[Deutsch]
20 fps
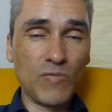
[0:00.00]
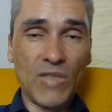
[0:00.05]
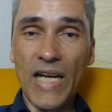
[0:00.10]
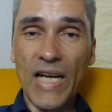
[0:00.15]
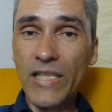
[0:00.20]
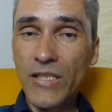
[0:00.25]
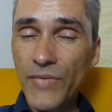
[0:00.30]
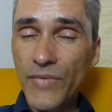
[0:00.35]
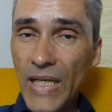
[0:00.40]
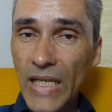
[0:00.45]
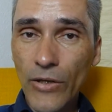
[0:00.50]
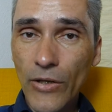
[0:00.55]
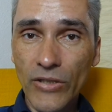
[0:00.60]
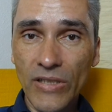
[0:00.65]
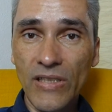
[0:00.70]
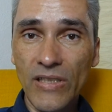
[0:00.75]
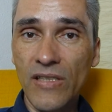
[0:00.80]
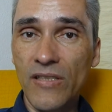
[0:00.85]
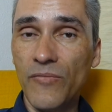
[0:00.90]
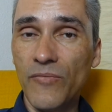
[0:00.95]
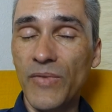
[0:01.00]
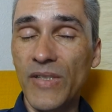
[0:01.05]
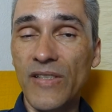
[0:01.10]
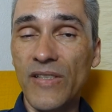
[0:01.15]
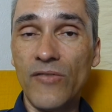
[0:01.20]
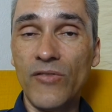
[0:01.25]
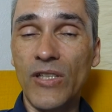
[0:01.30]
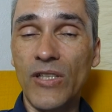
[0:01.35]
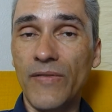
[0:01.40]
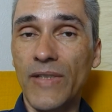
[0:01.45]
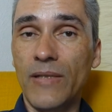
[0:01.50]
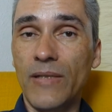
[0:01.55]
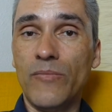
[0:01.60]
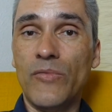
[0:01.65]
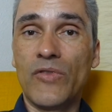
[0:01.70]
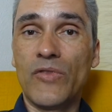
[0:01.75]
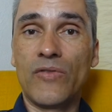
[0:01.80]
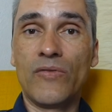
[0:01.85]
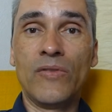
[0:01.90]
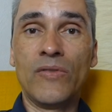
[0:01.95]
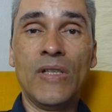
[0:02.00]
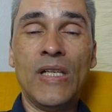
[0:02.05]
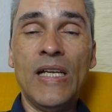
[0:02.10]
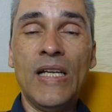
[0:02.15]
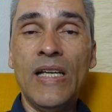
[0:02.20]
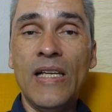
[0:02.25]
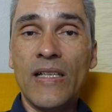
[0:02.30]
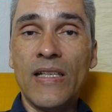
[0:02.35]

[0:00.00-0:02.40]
ganz viele Leute, die subventioniert werden müssen,